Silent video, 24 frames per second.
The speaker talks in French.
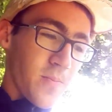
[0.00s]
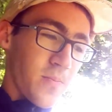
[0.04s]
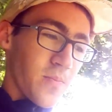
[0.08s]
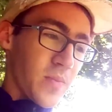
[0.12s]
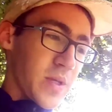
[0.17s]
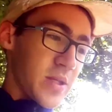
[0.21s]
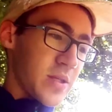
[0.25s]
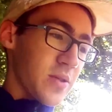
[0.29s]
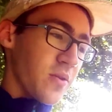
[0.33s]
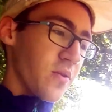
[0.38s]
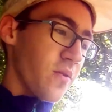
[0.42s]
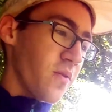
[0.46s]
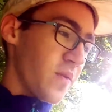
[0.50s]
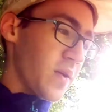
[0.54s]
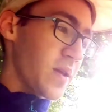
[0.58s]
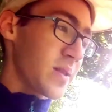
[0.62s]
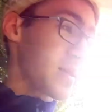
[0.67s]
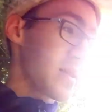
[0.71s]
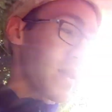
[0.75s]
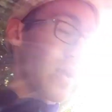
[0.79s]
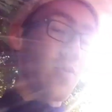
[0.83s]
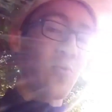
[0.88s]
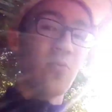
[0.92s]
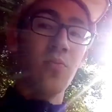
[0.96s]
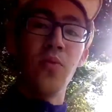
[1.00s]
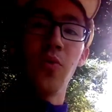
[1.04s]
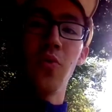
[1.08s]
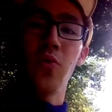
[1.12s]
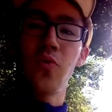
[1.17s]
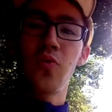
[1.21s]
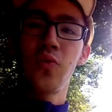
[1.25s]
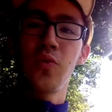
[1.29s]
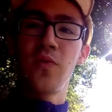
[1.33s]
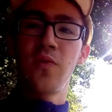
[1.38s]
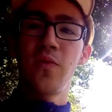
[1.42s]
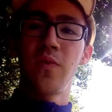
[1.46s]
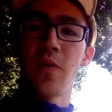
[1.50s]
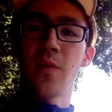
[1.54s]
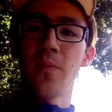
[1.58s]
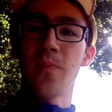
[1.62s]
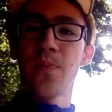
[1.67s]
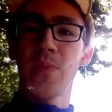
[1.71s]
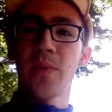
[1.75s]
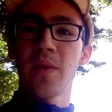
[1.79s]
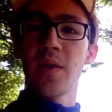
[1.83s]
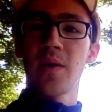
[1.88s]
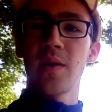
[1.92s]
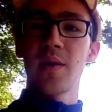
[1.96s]
parce qu'en fait, il y a eu beaucoup de vent.
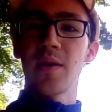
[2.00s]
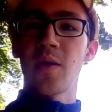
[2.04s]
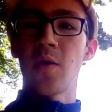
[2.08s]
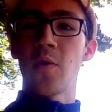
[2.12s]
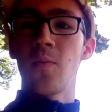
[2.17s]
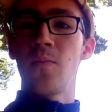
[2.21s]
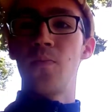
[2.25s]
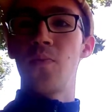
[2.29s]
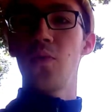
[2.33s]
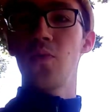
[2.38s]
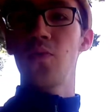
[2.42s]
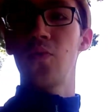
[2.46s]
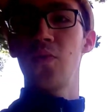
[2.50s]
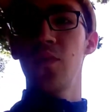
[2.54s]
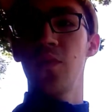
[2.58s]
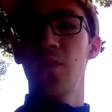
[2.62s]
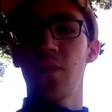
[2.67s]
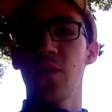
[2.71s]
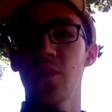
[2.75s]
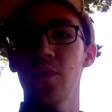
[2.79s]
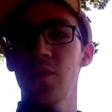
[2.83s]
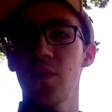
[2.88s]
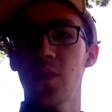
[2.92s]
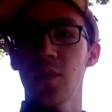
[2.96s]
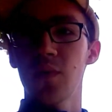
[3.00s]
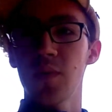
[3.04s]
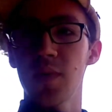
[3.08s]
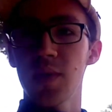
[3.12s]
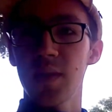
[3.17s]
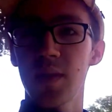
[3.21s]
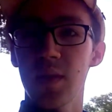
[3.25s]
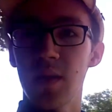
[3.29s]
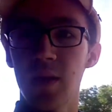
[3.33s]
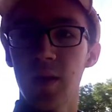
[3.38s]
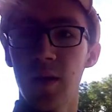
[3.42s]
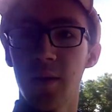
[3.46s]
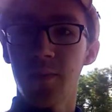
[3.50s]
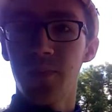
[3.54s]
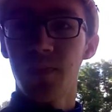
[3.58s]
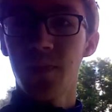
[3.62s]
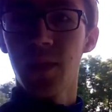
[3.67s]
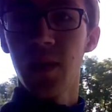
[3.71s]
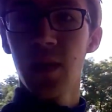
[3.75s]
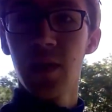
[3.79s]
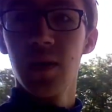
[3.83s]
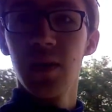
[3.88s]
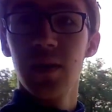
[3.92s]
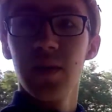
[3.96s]
Il y a eu beaucoup de vent durant ces,
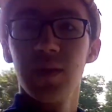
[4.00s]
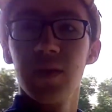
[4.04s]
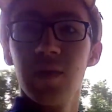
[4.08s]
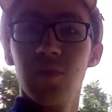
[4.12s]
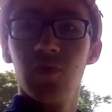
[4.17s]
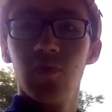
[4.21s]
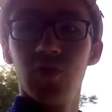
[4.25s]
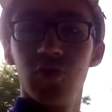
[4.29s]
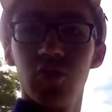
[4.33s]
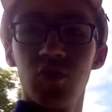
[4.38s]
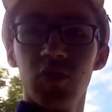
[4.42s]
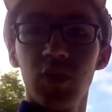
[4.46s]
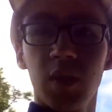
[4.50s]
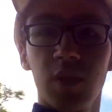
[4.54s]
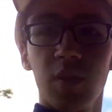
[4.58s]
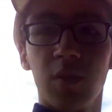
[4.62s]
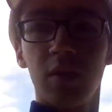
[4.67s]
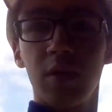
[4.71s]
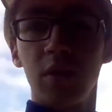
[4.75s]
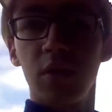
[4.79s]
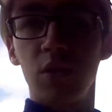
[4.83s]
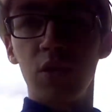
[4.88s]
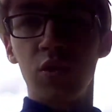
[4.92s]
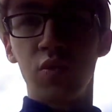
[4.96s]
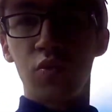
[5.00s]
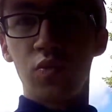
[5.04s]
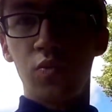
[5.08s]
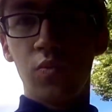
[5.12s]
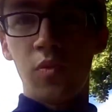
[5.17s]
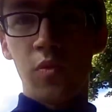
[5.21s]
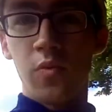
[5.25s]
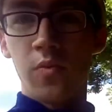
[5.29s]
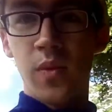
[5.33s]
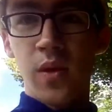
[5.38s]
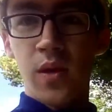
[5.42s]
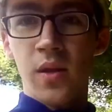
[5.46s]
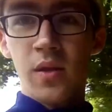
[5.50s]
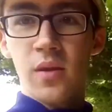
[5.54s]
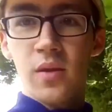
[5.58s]
deux jours. Attendez, je vous me mets